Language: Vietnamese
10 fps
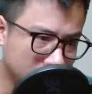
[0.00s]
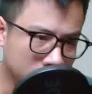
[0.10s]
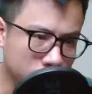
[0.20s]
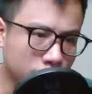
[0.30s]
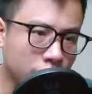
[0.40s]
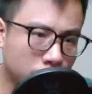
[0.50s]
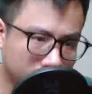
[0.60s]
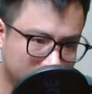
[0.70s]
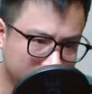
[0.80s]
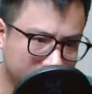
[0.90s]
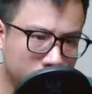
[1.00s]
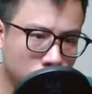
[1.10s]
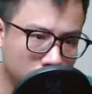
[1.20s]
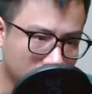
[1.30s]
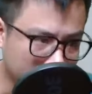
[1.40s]
Chuyện hôm nay kết thúc
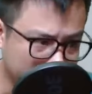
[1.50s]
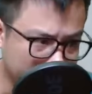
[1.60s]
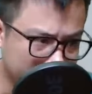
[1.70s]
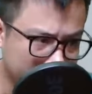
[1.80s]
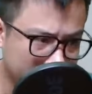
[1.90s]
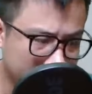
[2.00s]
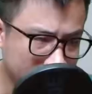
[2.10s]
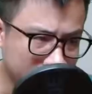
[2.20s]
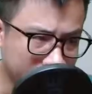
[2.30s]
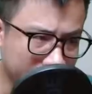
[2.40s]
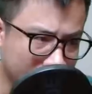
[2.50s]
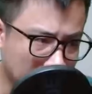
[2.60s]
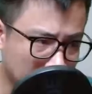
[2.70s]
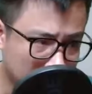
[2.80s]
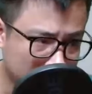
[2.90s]
ở đây. Thế nào,
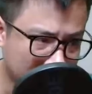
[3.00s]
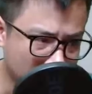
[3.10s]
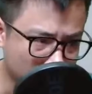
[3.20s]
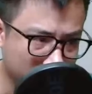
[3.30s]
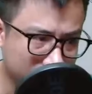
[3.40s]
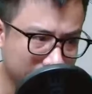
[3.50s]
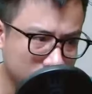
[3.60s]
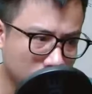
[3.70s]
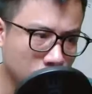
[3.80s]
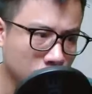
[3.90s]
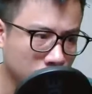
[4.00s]
Tào Doanh thành chủ?